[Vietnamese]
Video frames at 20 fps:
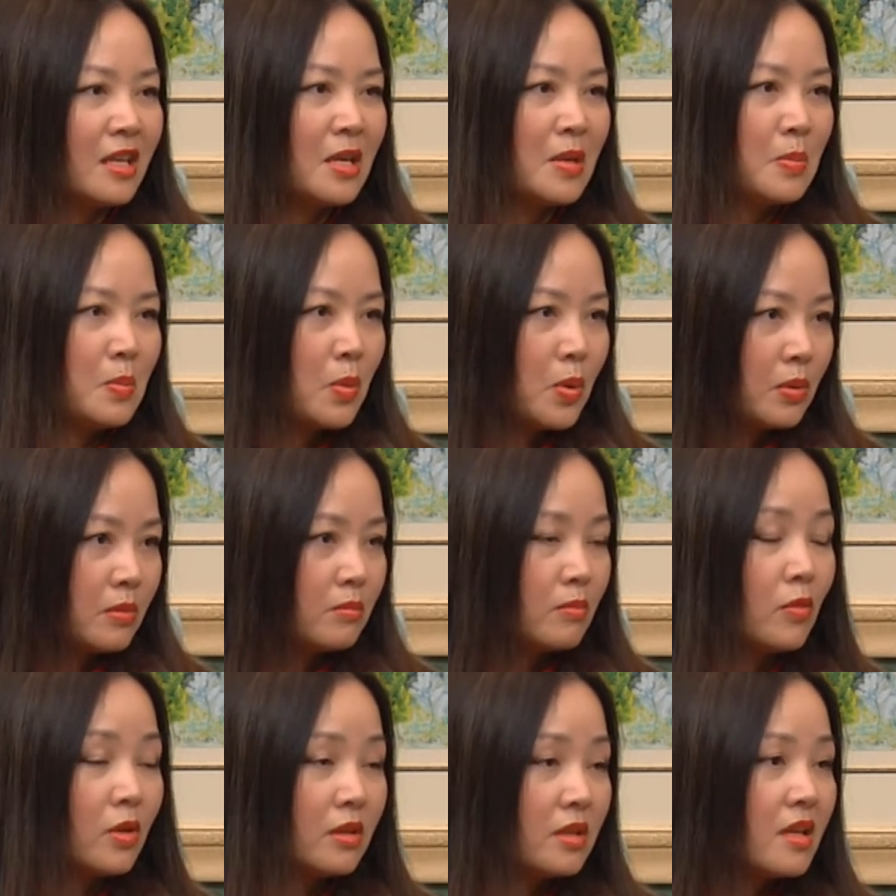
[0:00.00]
tìm
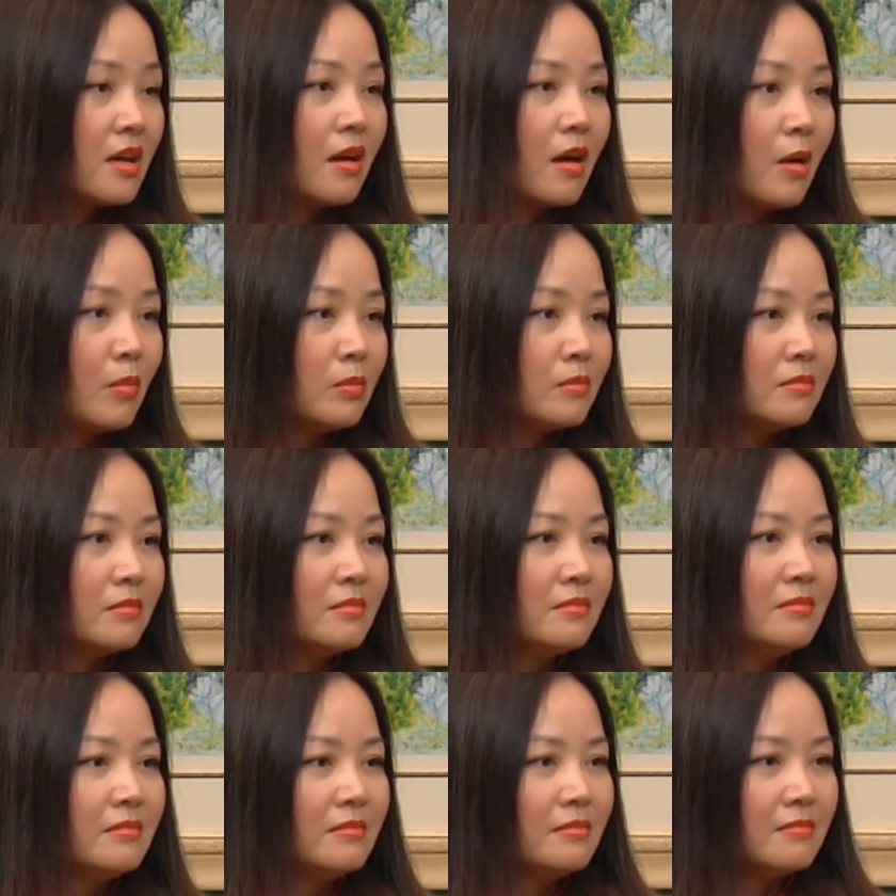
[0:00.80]
một người đàn ông
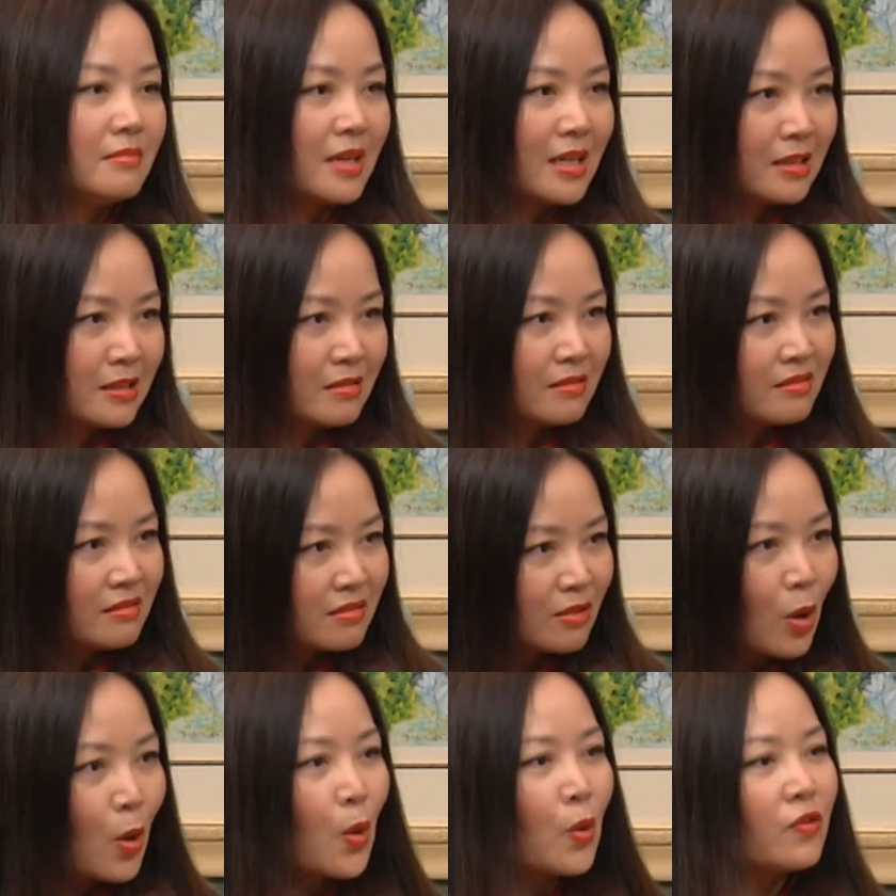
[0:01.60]
mà
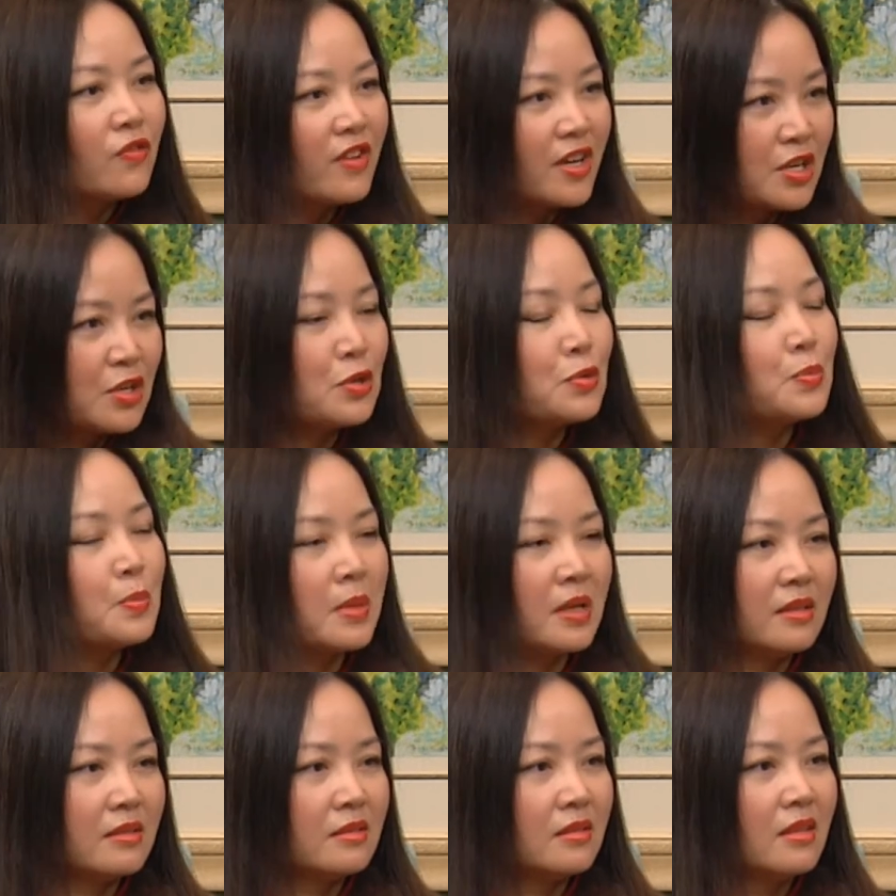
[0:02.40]
tốt và yêu
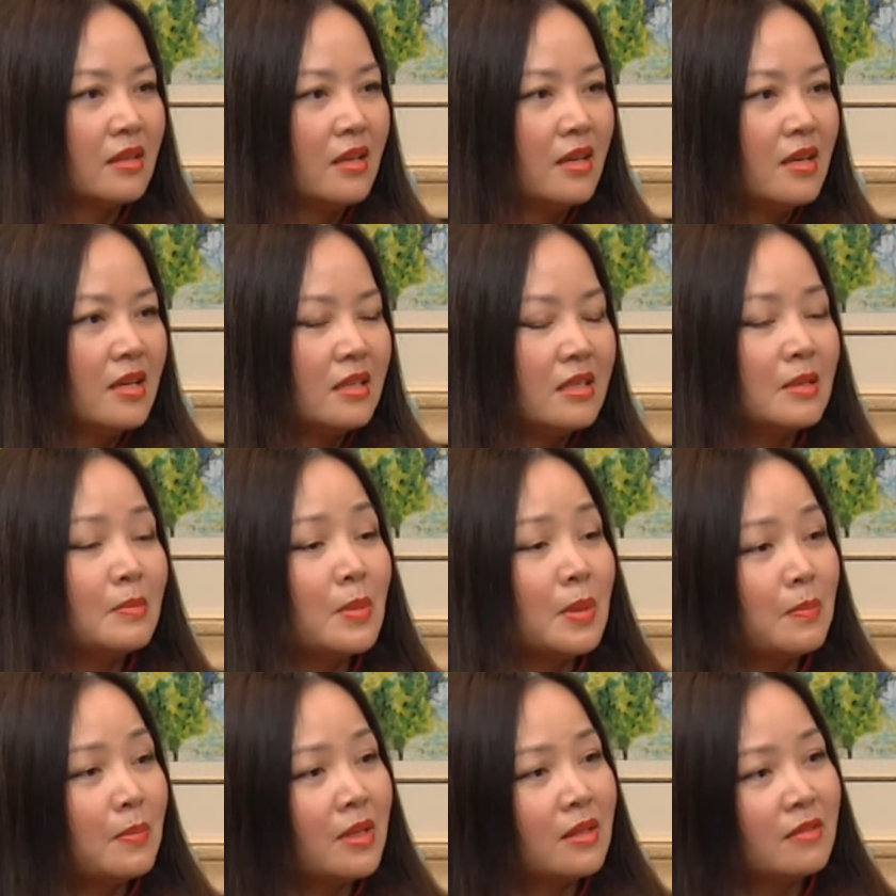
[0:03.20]
mình nhưng
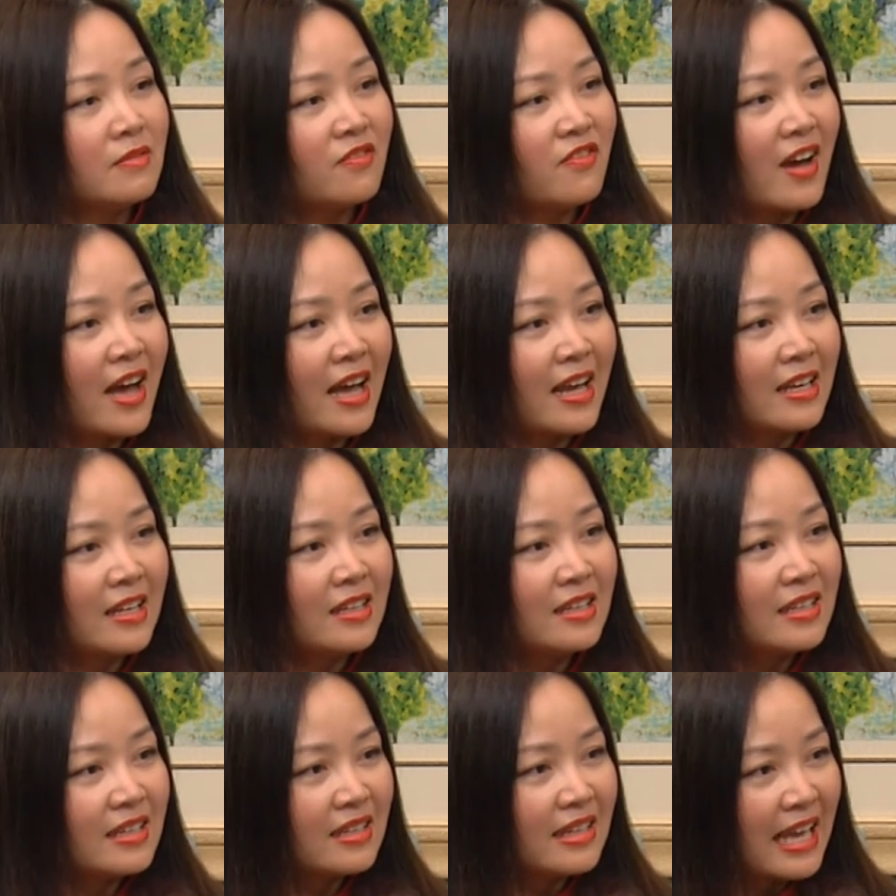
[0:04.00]
mà mình
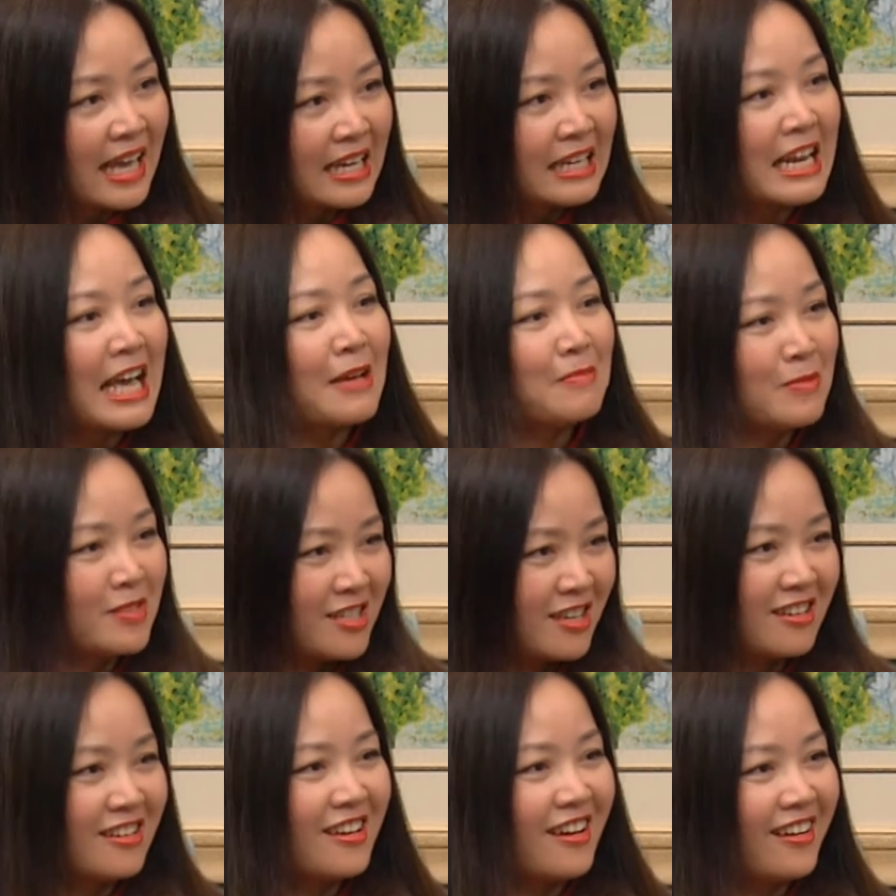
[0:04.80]
phải can đảm
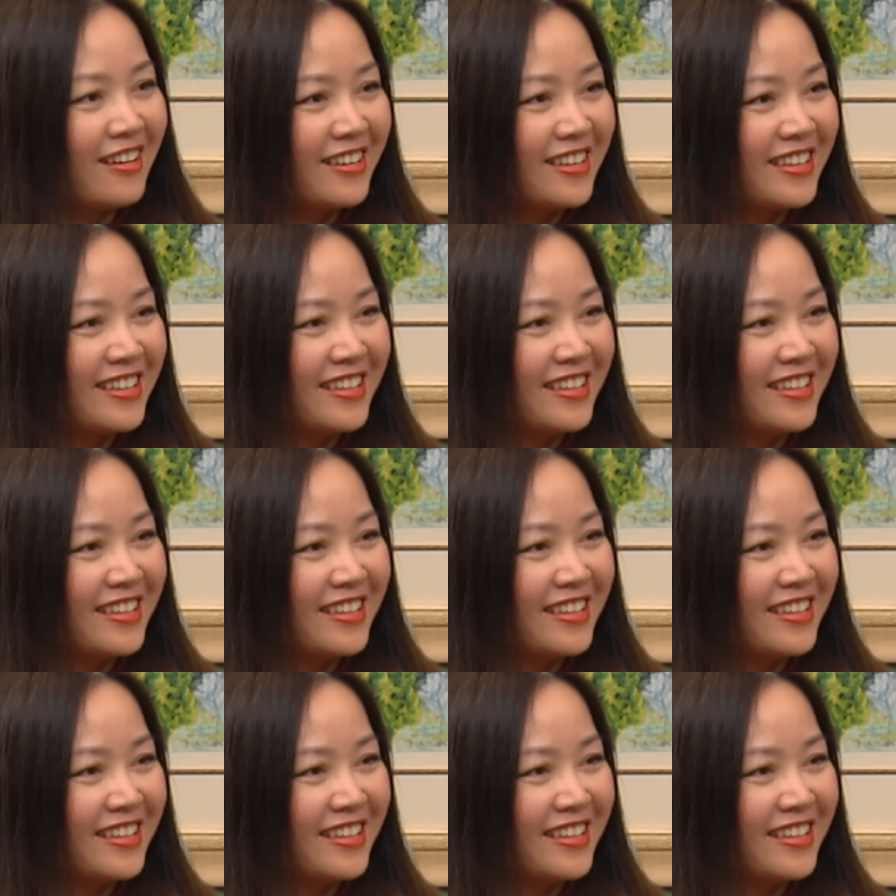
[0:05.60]
chờ đợi